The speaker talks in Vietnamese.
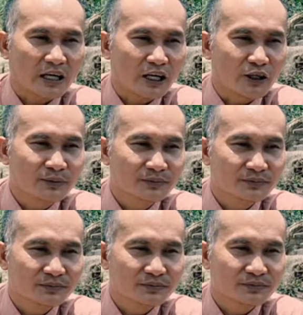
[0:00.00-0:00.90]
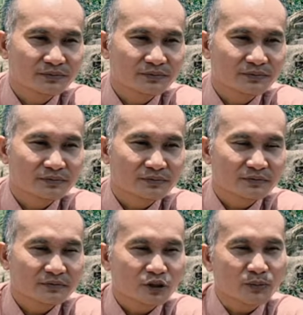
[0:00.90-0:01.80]
thấy không
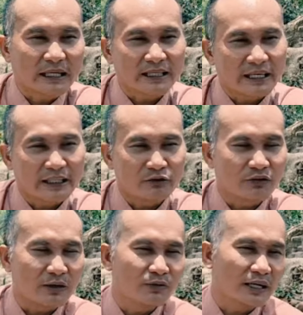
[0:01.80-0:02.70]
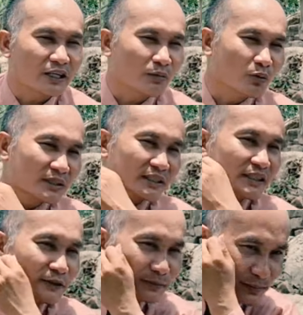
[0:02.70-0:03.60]
chúng ta về trong phòng phải có bốn bức
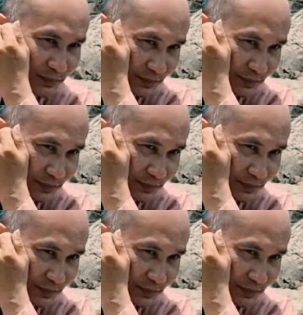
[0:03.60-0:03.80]
tường không